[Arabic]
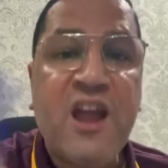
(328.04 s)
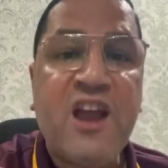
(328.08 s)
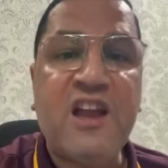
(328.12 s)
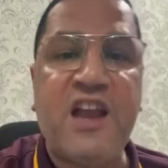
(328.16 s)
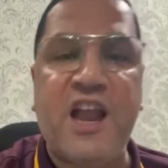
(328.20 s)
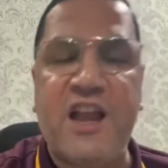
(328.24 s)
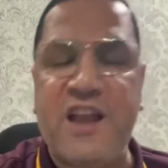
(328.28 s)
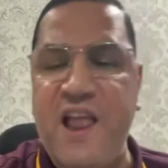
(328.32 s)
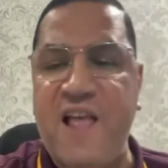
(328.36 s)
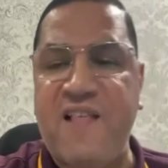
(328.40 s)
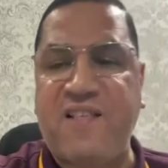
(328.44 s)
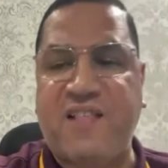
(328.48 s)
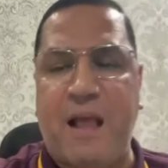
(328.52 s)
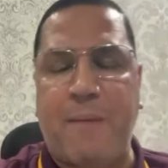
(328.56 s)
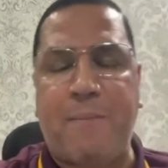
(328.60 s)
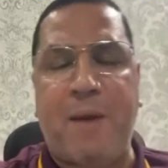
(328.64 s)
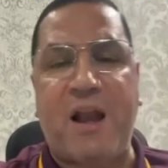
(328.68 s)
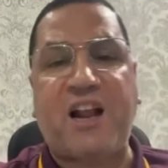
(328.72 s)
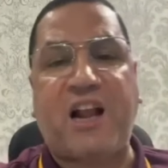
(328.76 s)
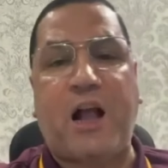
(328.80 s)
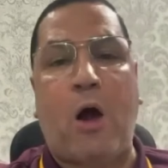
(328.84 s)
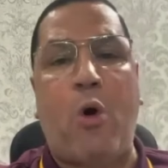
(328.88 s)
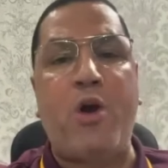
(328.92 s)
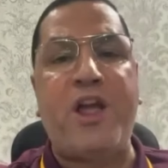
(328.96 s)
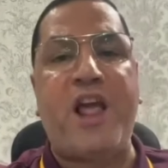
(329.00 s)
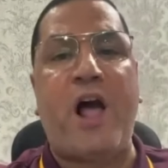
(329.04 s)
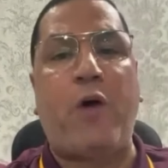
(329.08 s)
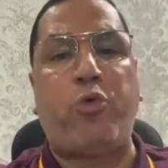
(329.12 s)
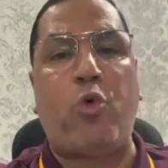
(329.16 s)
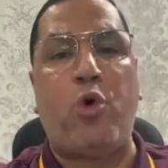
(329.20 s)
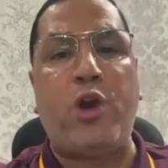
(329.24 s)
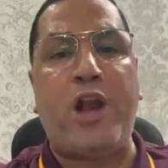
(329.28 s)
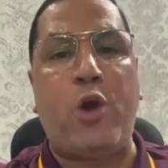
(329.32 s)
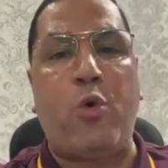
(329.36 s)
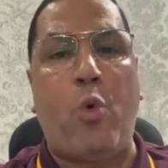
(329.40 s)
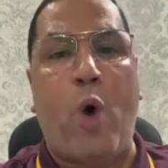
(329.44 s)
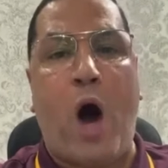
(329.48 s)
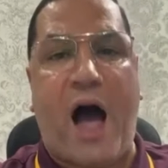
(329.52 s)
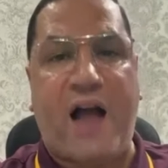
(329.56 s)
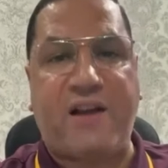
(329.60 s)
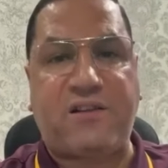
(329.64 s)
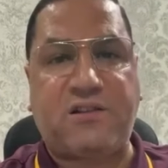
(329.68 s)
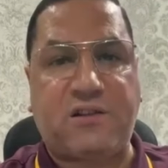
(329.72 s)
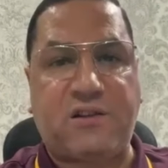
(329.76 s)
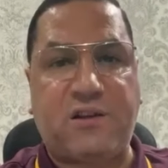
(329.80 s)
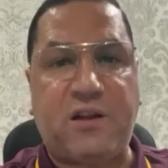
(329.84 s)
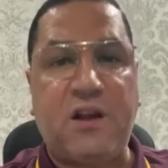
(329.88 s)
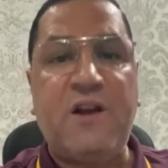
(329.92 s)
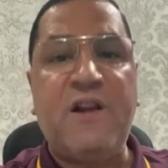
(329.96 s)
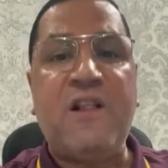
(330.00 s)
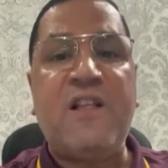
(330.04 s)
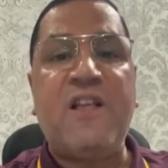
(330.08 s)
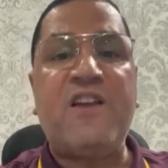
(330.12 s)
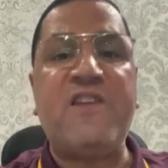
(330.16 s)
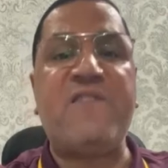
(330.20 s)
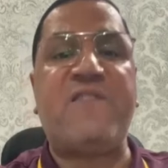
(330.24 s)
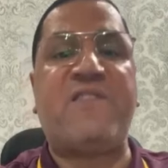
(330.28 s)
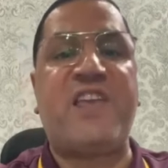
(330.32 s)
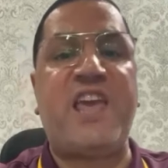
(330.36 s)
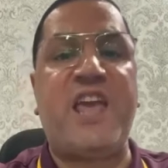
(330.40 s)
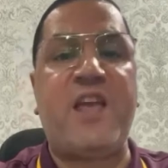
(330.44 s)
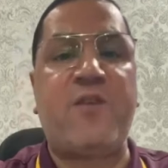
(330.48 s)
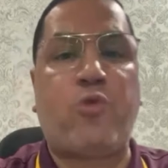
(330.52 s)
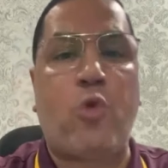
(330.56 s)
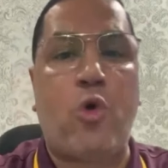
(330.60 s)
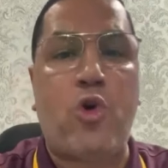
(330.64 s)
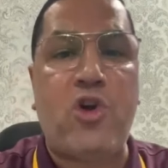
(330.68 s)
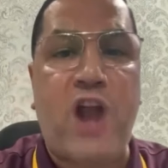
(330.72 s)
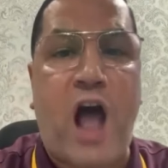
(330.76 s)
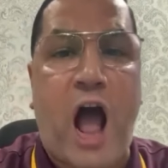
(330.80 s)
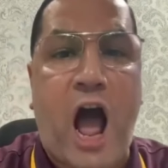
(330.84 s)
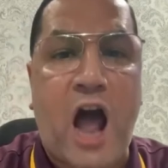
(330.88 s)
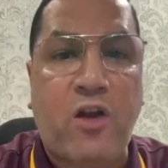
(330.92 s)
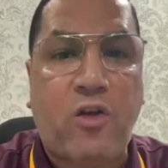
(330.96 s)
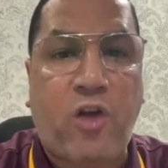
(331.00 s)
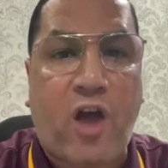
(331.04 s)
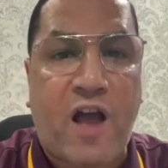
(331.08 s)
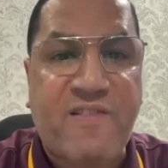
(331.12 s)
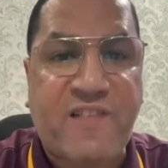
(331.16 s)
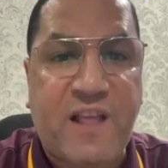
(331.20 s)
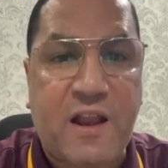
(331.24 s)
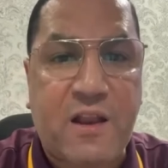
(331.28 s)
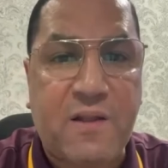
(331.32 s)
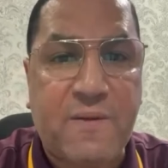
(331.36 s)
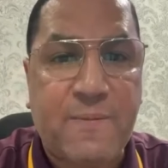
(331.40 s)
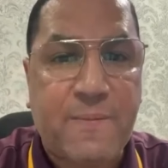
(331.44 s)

لان الزملكاويه قول الوعد زيزو اللي انقذ